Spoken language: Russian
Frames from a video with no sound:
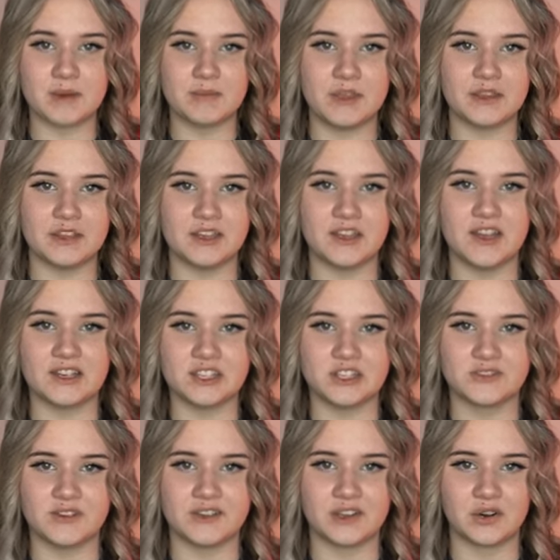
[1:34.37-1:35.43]
победы
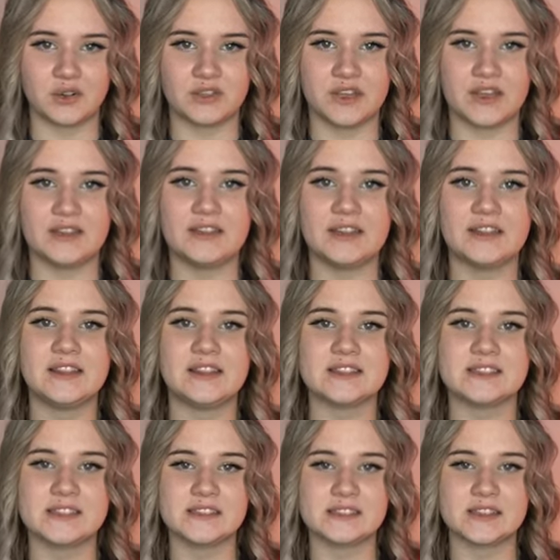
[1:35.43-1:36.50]
нашего народа над
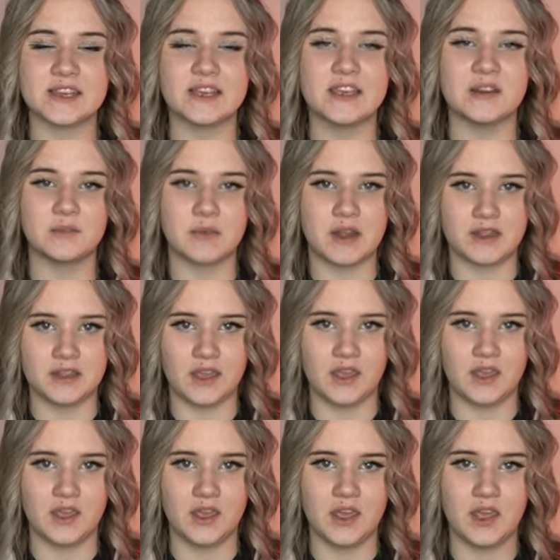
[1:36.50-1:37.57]
нацистской
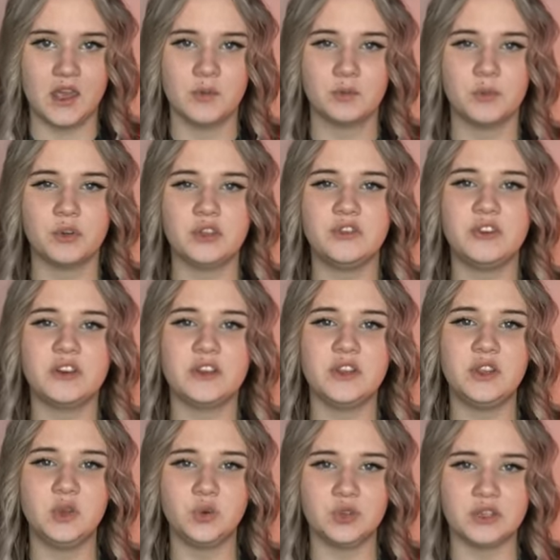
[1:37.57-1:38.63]
Германией. Подвиг
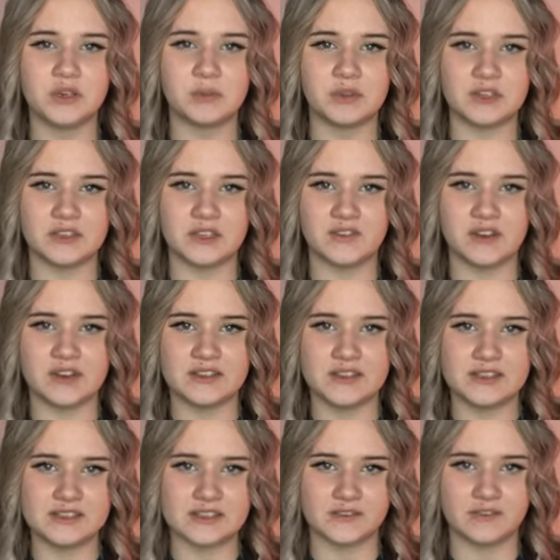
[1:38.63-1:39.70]
юных
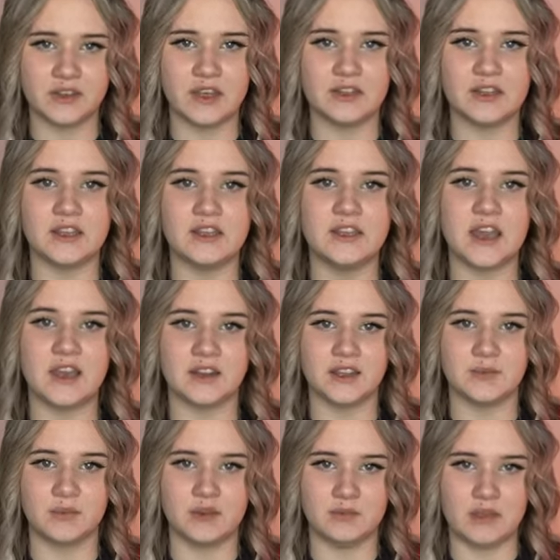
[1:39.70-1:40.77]
молодогвардейцев – это
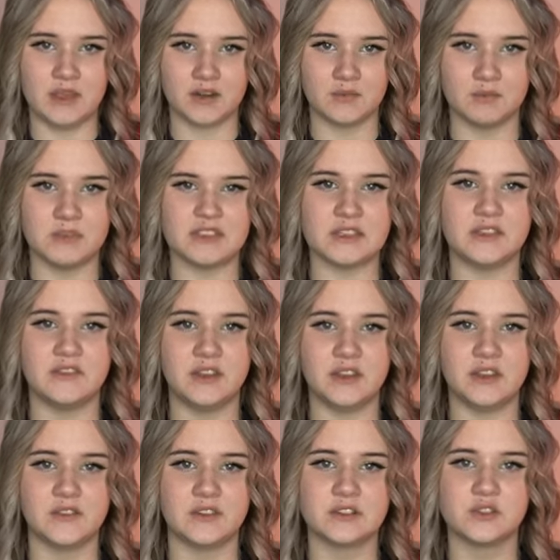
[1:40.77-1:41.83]
яркий пример
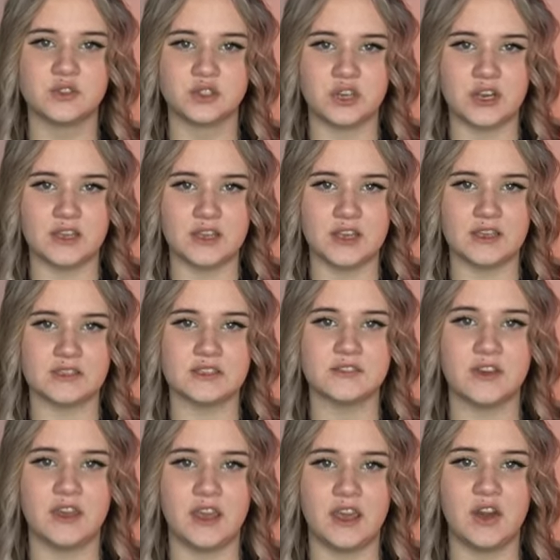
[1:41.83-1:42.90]
безответного служения
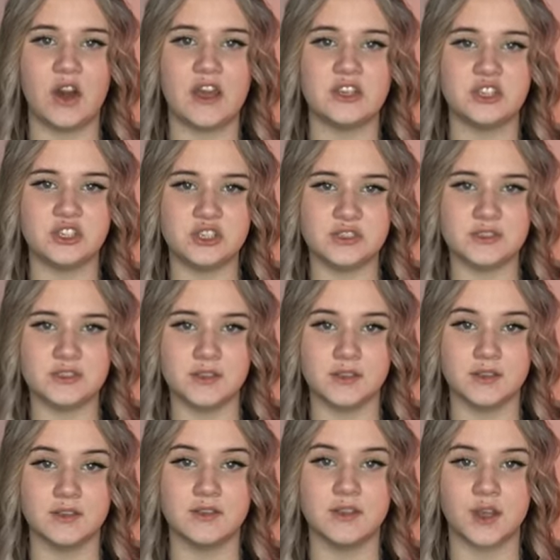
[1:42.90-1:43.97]
своей
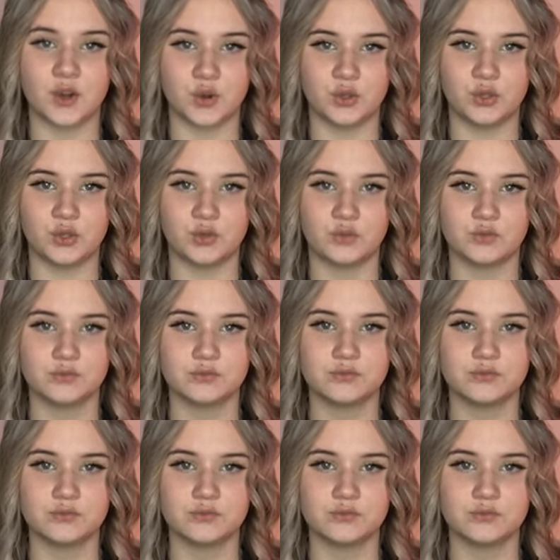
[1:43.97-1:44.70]
отчизне, народу.